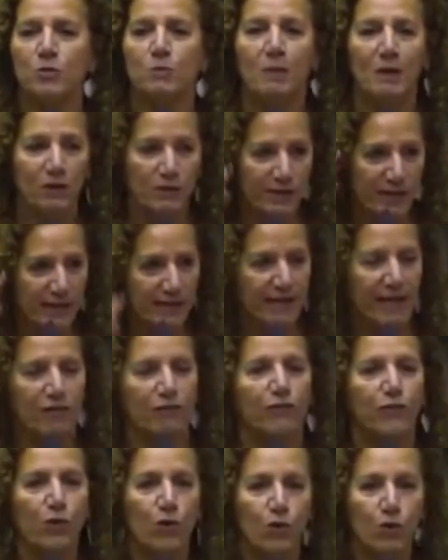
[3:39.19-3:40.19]
pelo
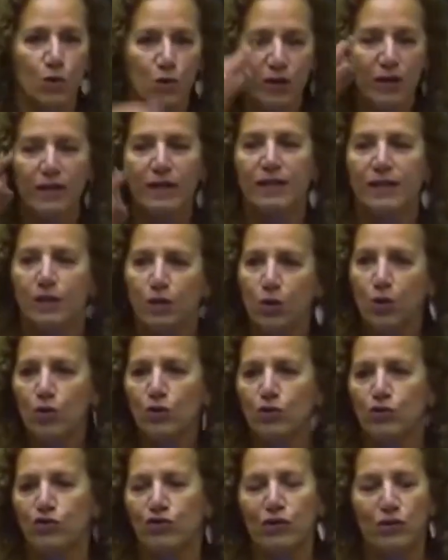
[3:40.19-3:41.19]
cessar-fogo e
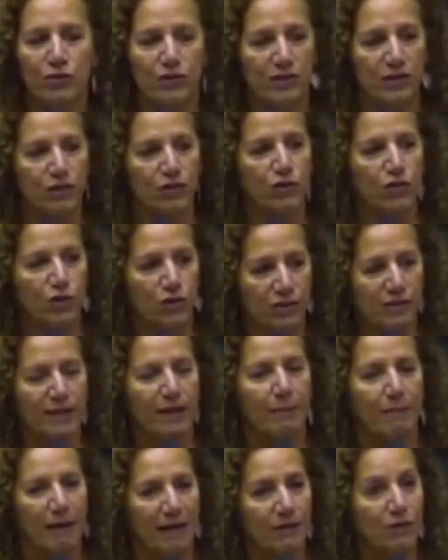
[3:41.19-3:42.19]
contra o genocídio que hoje se
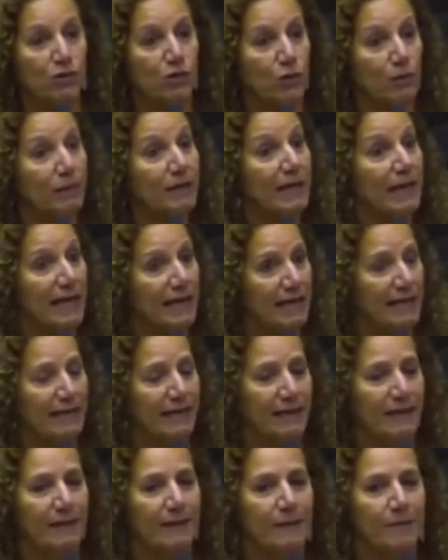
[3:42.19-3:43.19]
abate sobre ele.